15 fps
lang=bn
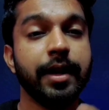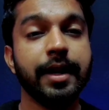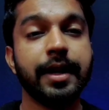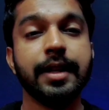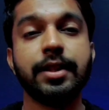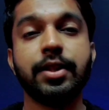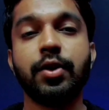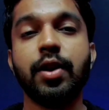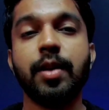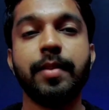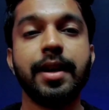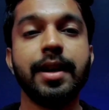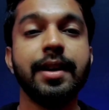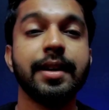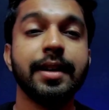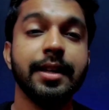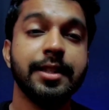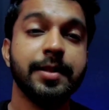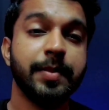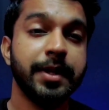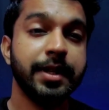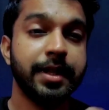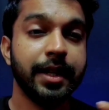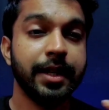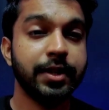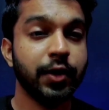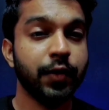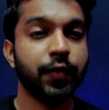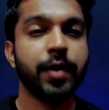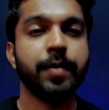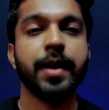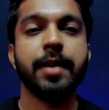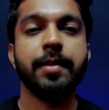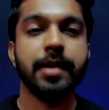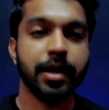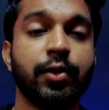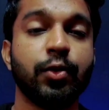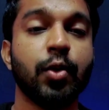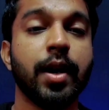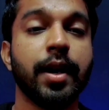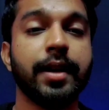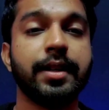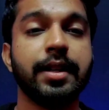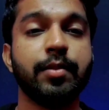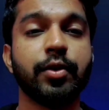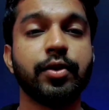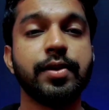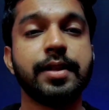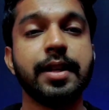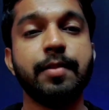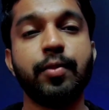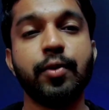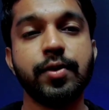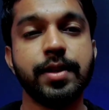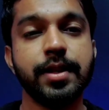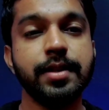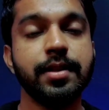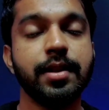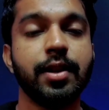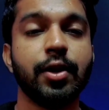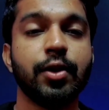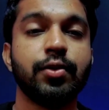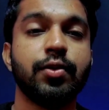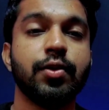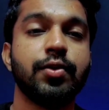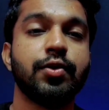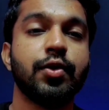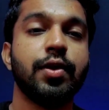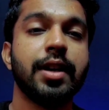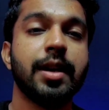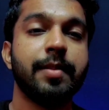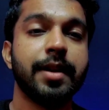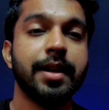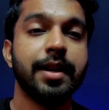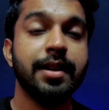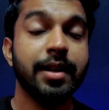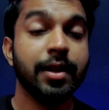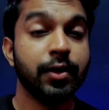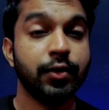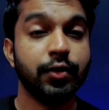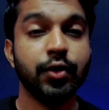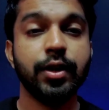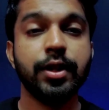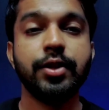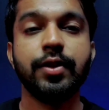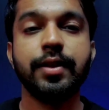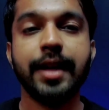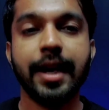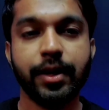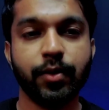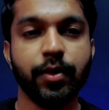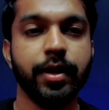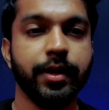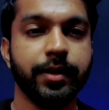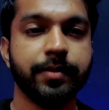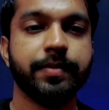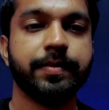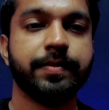এক্ষেত্রেও আমরা স্পিডটিকে জিরো পয়েন্ট ফাইভই রাখবো তো আগেরটির মতো সেম প্রসেস তো চলুন আমরা জলদি জলদি অ্যাড করে নিই